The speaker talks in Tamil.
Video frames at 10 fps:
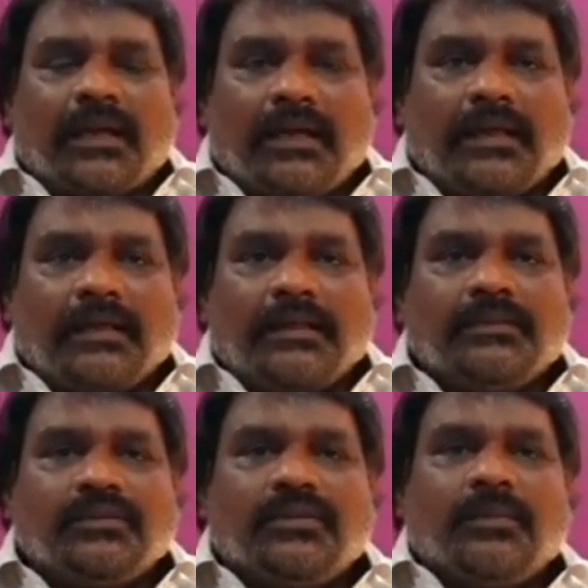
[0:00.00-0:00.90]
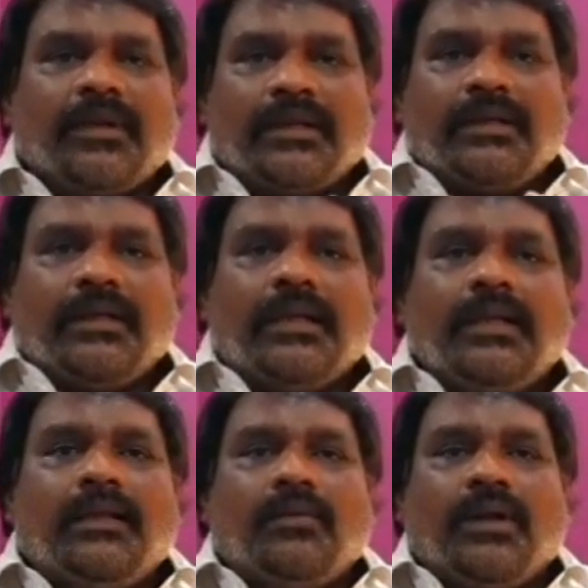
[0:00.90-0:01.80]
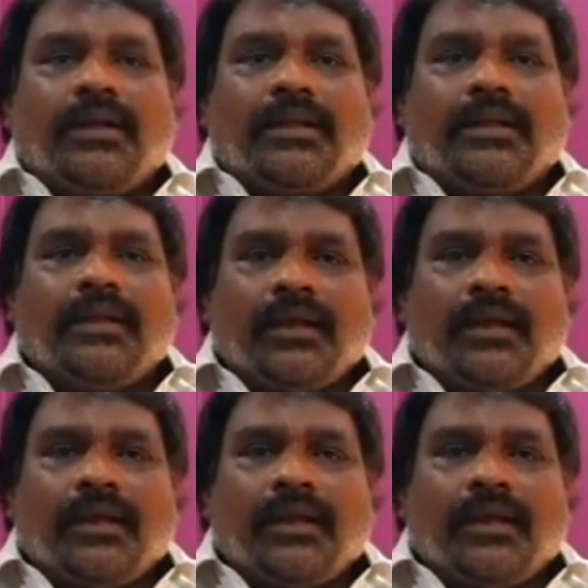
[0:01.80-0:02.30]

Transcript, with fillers: கழுவிட்டு சுத்தம் பண்ணிவிட்டு நிழலில் உலர்த்தி